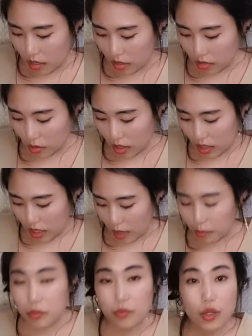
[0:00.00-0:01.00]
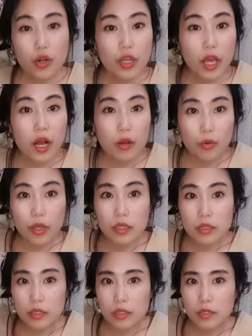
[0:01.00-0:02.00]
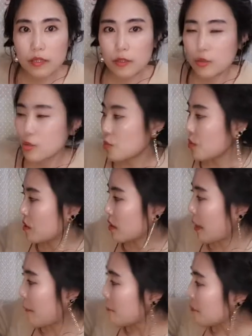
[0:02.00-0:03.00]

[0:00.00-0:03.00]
그렇게 이제 약품 처리해갖고 애들을 좀 이렇게